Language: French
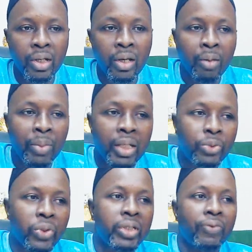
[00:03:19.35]
Maintenant, toi,
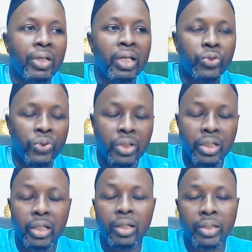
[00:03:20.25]
tu as fait de la
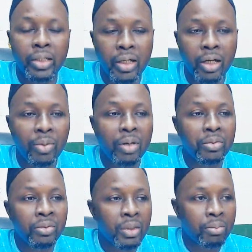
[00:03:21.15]
sorcellerie. généralement,
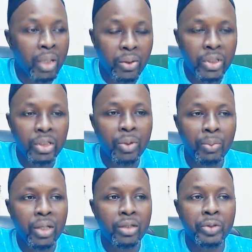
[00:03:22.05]
malheureusement,
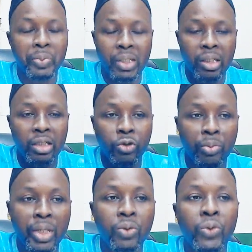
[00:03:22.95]
malheureusement, il y a des domaines
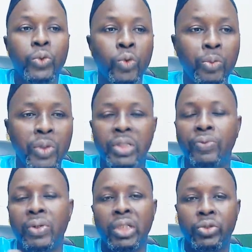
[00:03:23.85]
où tout le monde se fait
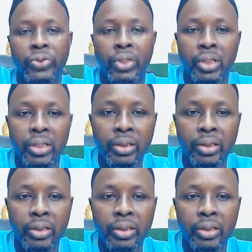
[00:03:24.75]
des sorcelleries.